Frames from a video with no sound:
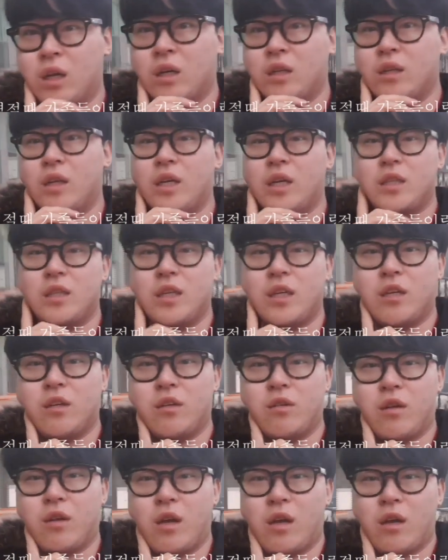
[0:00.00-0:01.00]
근데
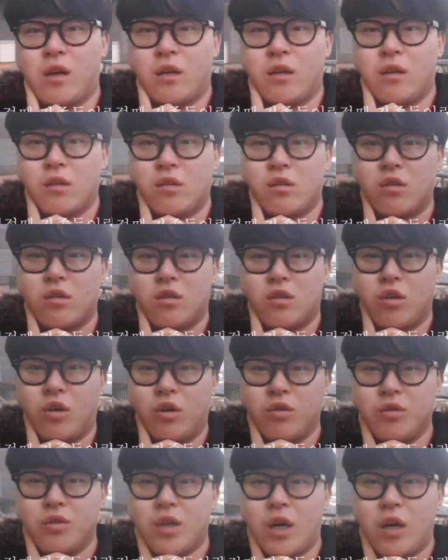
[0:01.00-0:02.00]
이젠
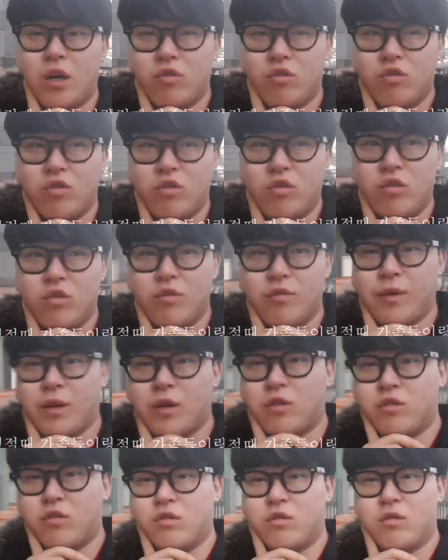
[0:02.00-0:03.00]
권상우
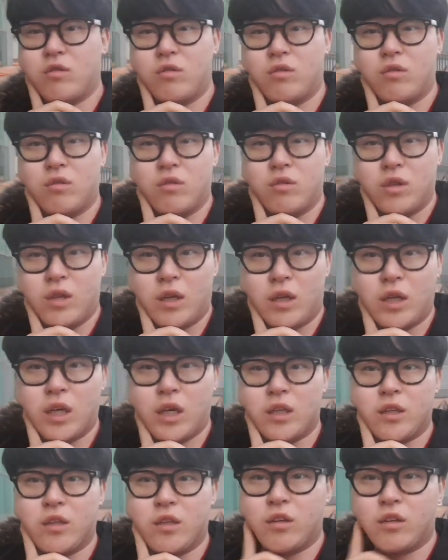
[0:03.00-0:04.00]
배우님
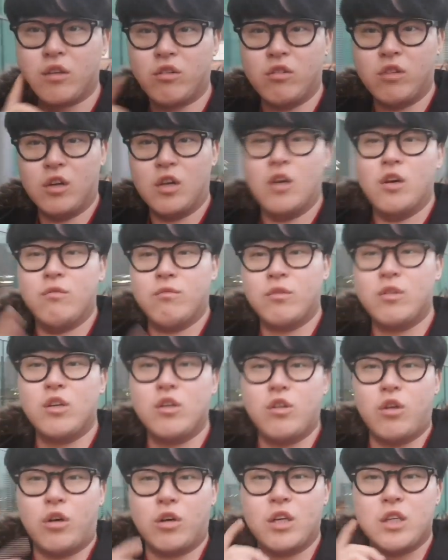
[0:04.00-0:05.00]
같은 경우
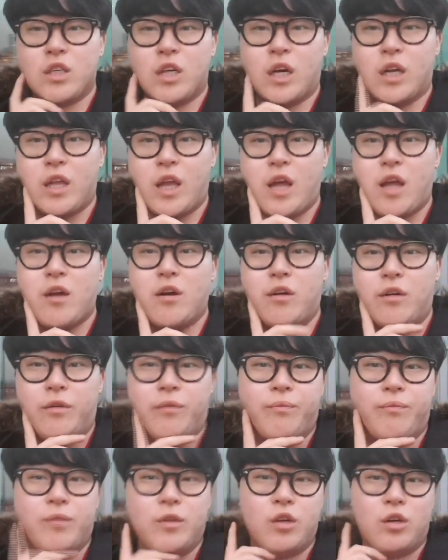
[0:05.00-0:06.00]
물론 연기
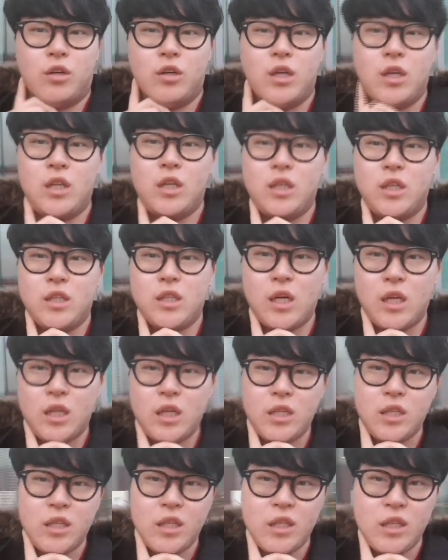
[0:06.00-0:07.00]
잘해요 연기는
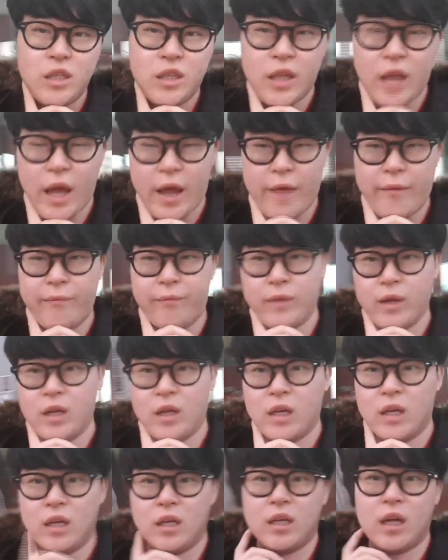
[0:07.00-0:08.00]
잘하시는데
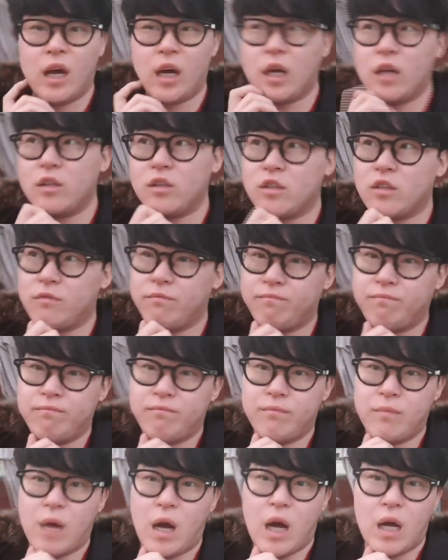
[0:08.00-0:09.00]
약간 좀
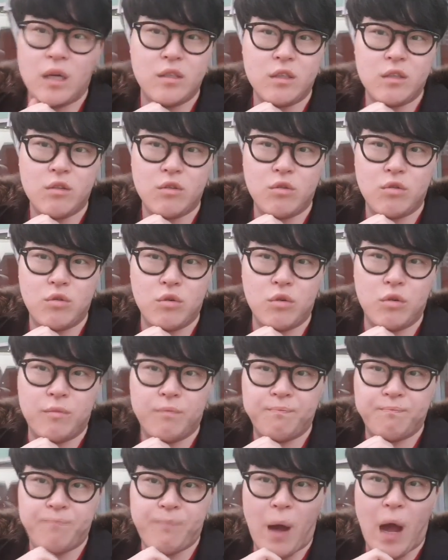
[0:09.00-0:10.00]
아직도
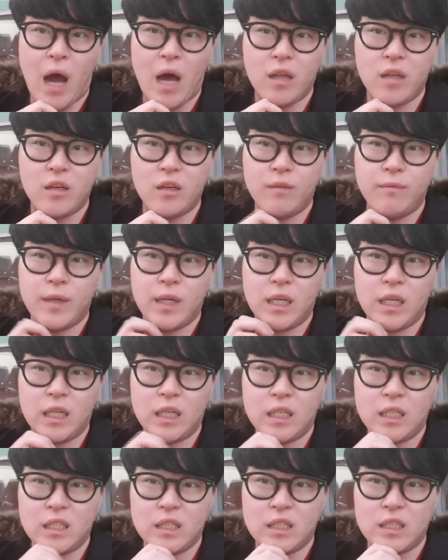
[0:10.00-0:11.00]

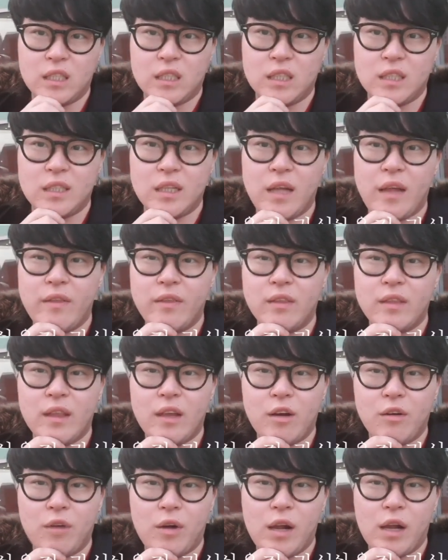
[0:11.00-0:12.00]
발음이
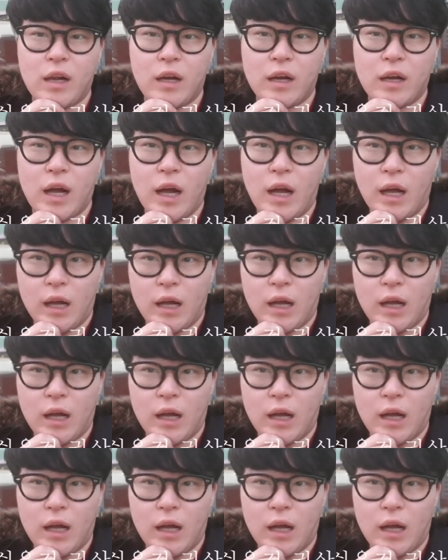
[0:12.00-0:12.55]
센다고 할까?